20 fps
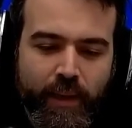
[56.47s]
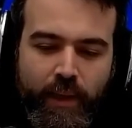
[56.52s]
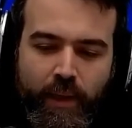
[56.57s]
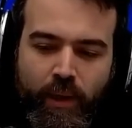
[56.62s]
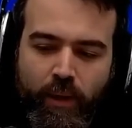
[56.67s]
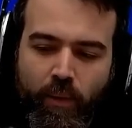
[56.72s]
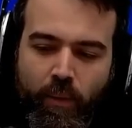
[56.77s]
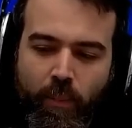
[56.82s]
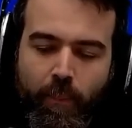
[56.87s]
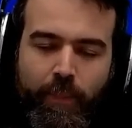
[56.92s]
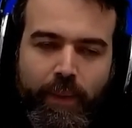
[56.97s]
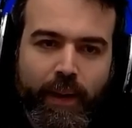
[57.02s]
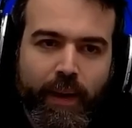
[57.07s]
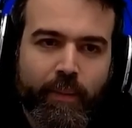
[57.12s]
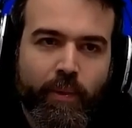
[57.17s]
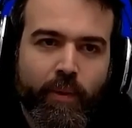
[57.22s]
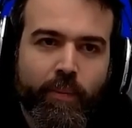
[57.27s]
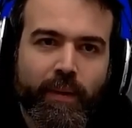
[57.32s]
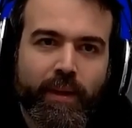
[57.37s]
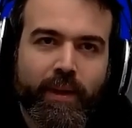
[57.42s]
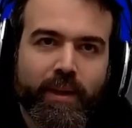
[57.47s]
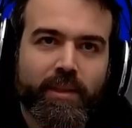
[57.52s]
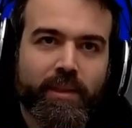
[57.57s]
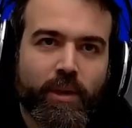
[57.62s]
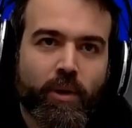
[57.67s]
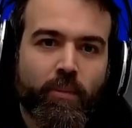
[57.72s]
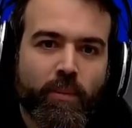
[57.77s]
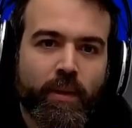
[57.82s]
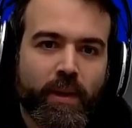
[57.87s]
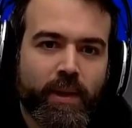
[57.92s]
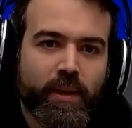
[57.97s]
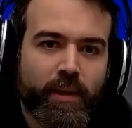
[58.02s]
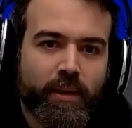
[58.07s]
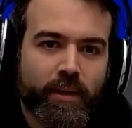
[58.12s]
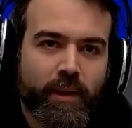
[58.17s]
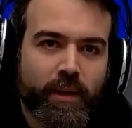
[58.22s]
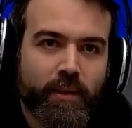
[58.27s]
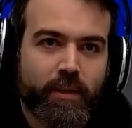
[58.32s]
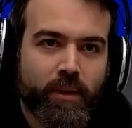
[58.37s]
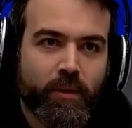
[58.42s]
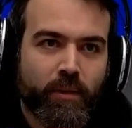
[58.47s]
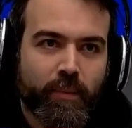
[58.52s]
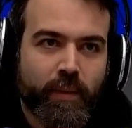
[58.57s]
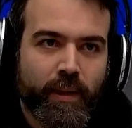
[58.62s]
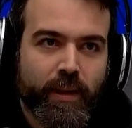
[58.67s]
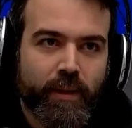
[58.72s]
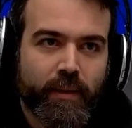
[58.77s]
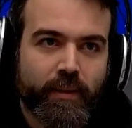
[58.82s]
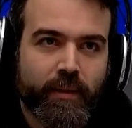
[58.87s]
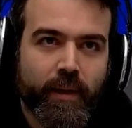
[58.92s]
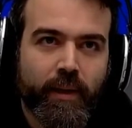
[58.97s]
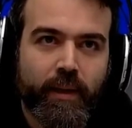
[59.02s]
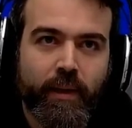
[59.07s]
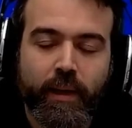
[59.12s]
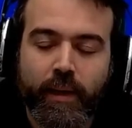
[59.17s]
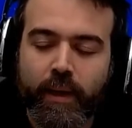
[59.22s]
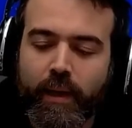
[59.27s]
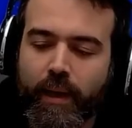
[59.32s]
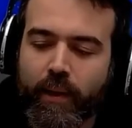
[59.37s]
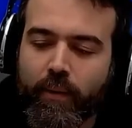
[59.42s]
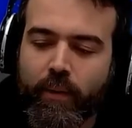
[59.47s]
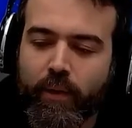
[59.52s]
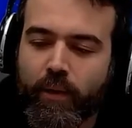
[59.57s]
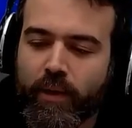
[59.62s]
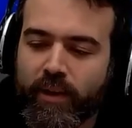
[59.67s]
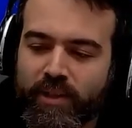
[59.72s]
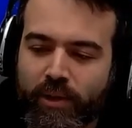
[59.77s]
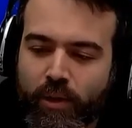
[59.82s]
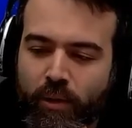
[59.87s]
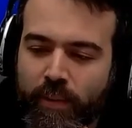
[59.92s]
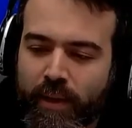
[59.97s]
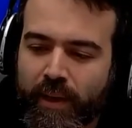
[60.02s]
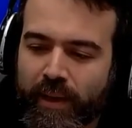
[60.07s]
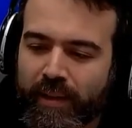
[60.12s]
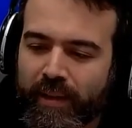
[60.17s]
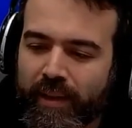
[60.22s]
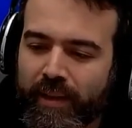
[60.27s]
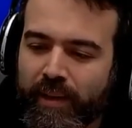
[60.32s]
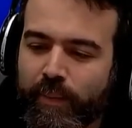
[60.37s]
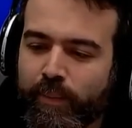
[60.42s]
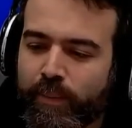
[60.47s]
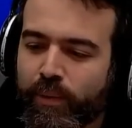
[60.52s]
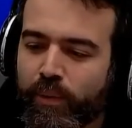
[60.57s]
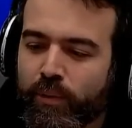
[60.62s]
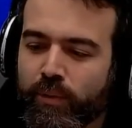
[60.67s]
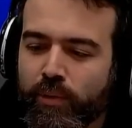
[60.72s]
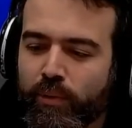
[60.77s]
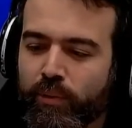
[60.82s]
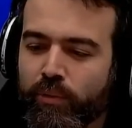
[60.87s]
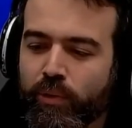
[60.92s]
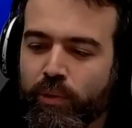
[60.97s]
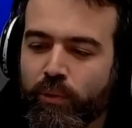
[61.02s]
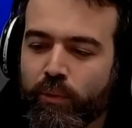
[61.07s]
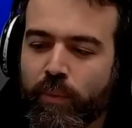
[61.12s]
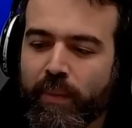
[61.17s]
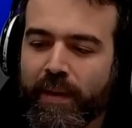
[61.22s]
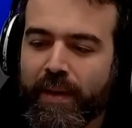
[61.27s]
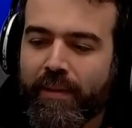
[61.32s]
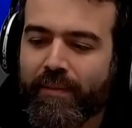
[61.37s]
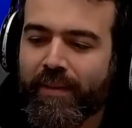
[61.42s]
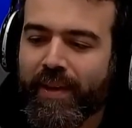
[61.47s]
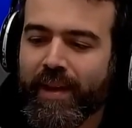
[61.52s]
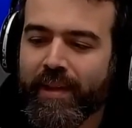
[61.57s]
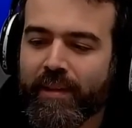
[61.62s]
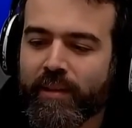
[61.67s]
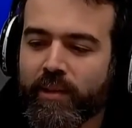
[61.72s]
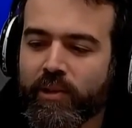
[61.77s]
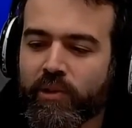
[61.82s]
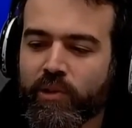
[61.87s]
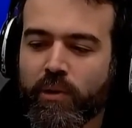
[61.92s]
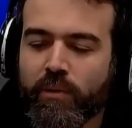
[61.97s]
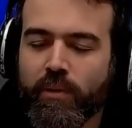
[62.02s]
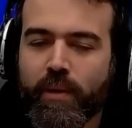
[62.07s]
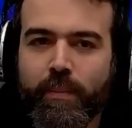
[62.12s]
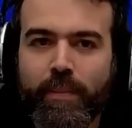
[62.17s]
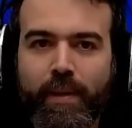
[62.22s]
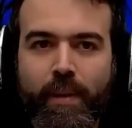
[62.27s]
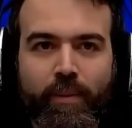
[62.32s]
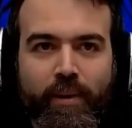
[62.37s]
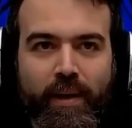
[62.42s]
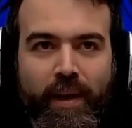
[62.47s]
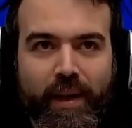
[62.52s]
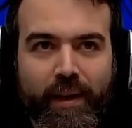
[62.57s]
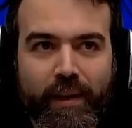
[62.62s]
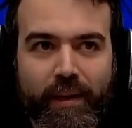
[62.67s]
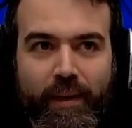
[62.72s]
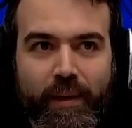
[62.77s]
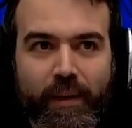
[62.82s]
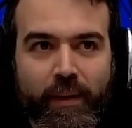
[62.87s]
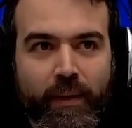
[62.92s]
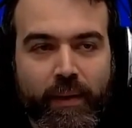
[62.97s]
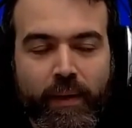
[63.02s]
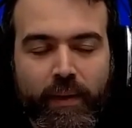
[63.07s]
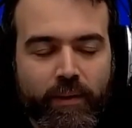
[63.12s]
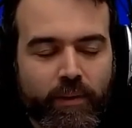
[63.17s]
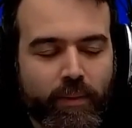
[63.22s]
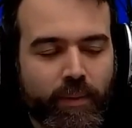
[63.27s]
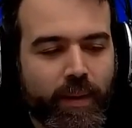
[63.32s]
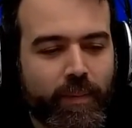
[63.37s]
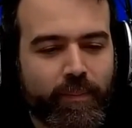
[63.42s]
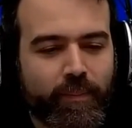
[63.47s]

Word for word: un premio perché se lo merita, se lo merita, è quello che se lo merita di più di tutto il 2020, cioè non abbiamo neanche, insomma,